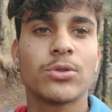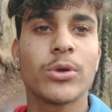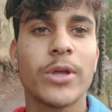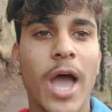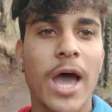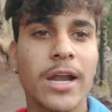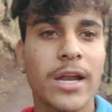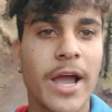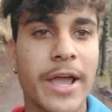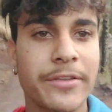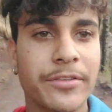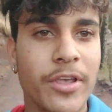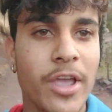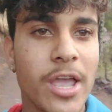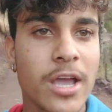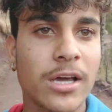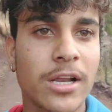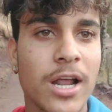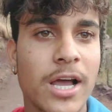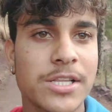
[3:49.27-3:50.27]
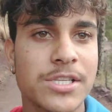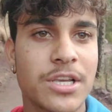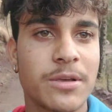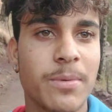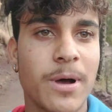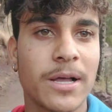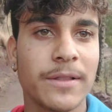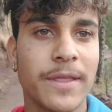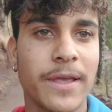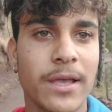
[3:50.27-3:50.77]
तो यार गाइज एक राज
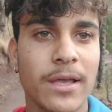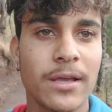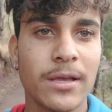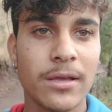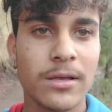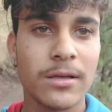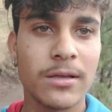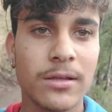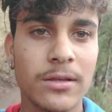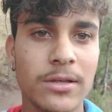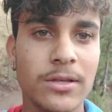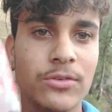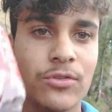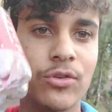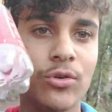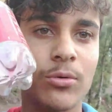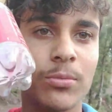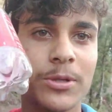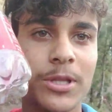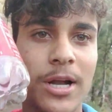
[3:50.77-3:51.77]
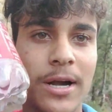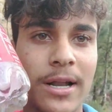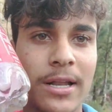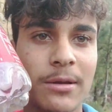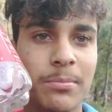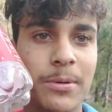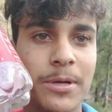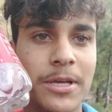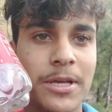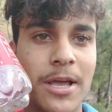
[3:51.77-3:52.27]
की बात है किसी को बताना
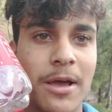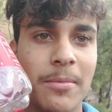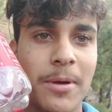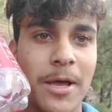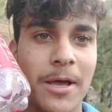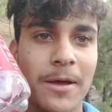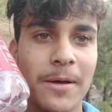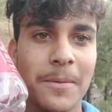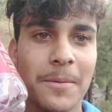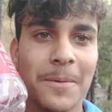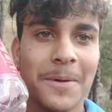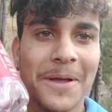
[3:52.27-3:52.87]
नहीं पी गया मैं